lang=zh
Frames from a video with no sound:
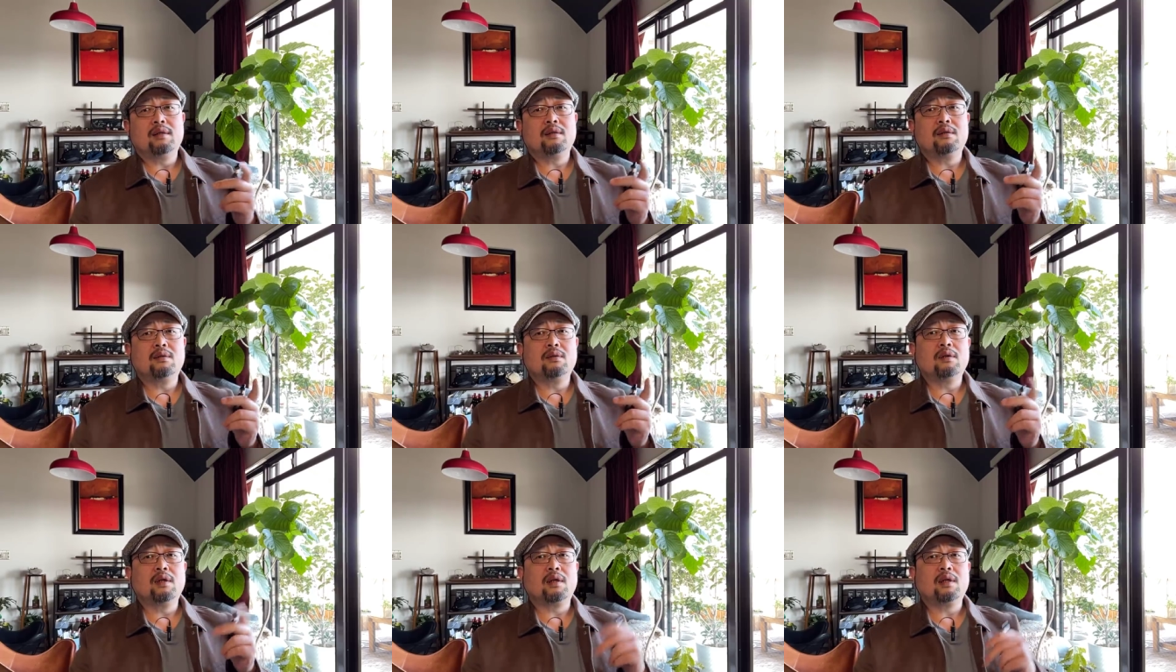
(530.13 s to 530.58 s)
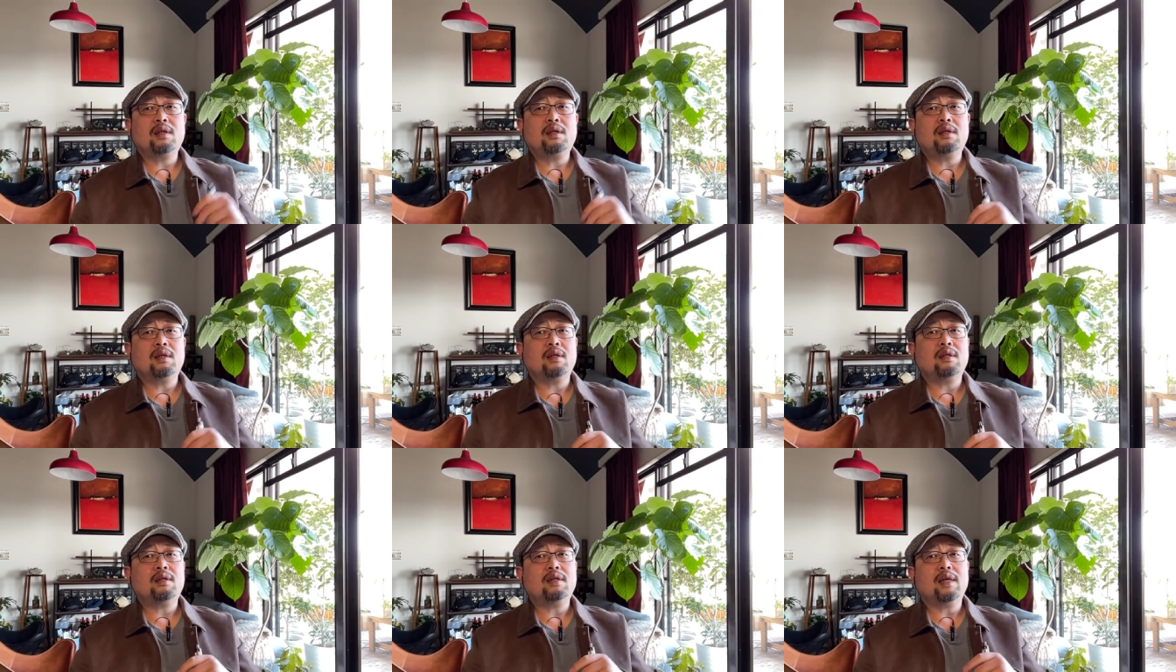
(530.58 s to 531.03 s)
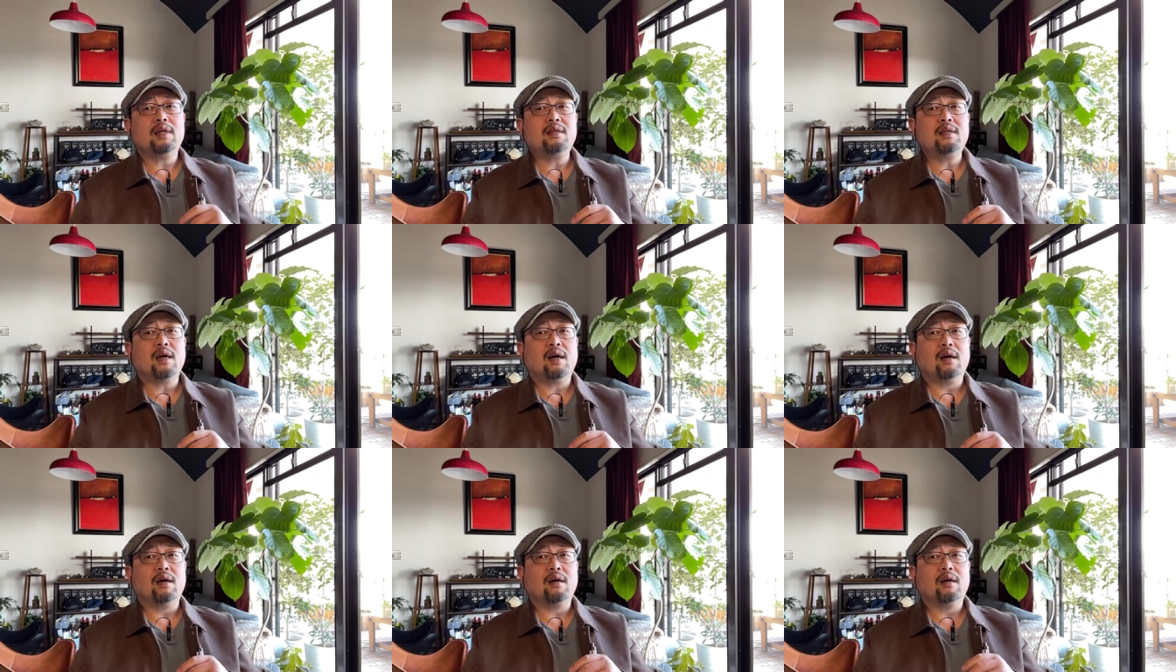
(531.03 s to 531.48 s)
弄了一演演
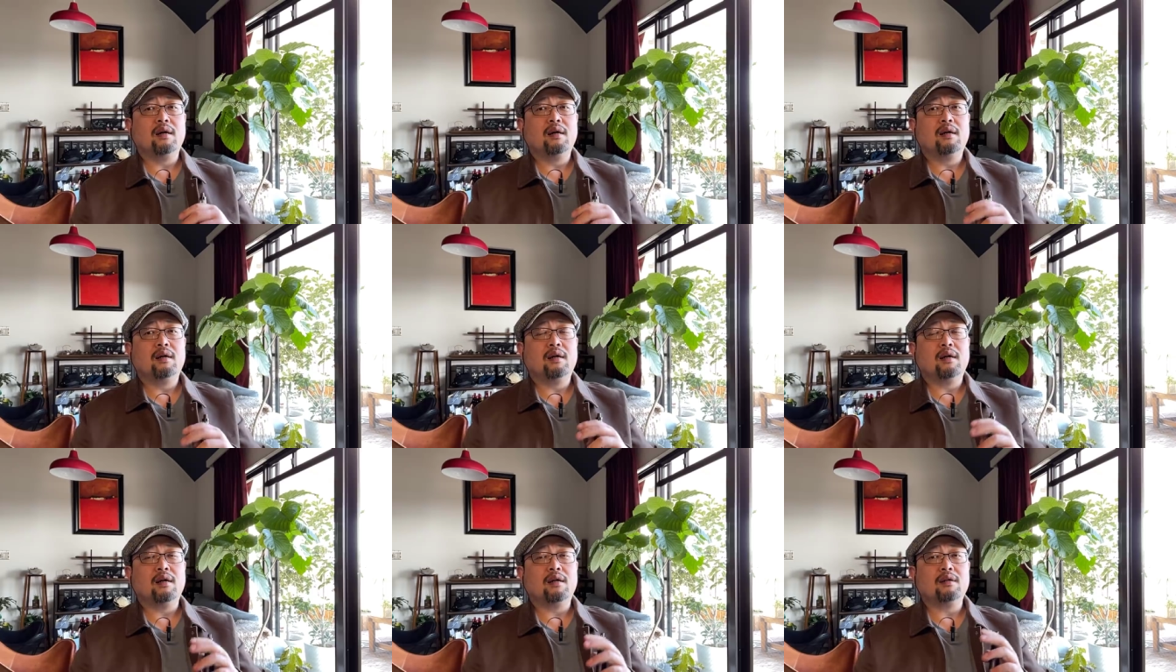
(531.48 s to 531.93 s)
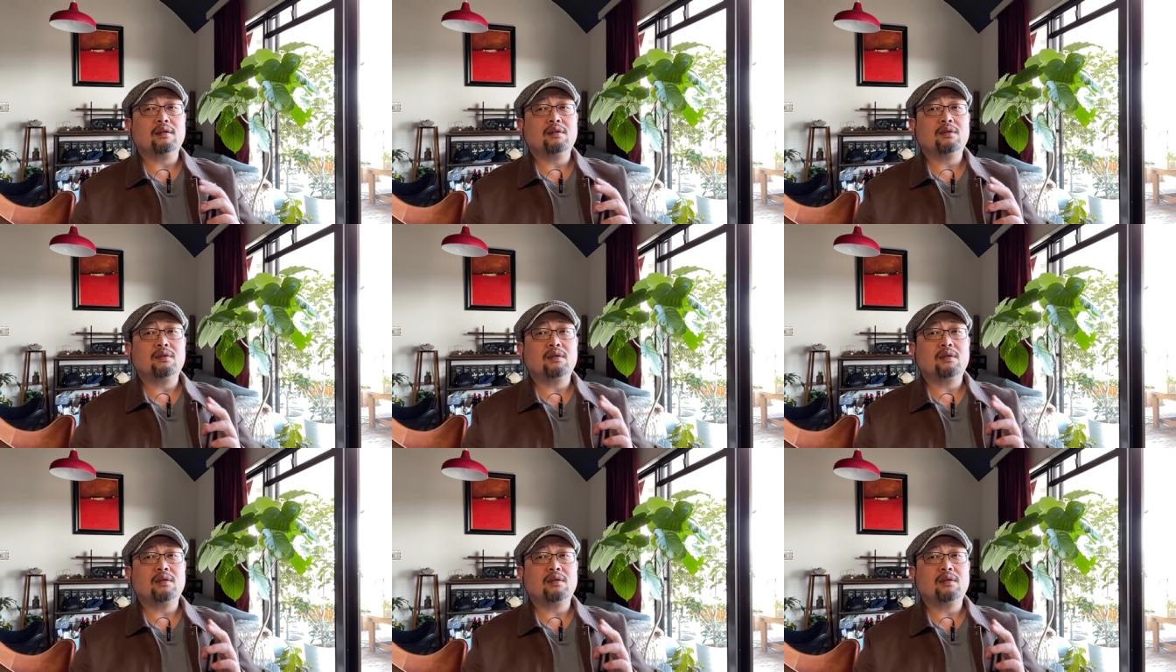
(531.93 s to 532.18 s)
讲啊，